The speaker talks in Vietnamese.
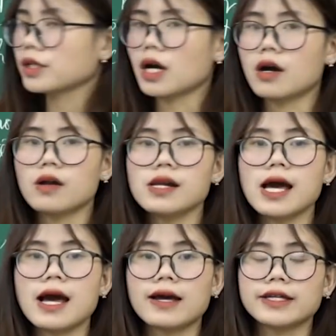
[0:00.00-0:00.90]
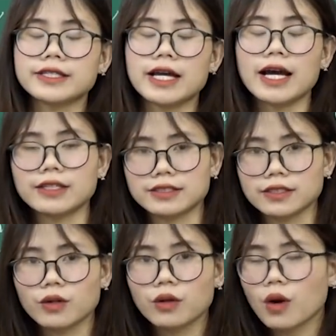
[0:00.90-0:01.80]
đó là hình ảnh
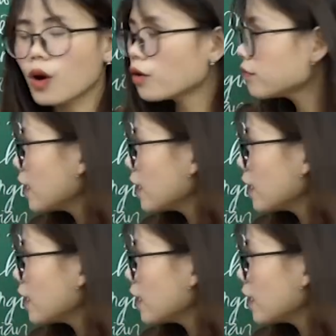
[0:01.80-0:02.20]
cô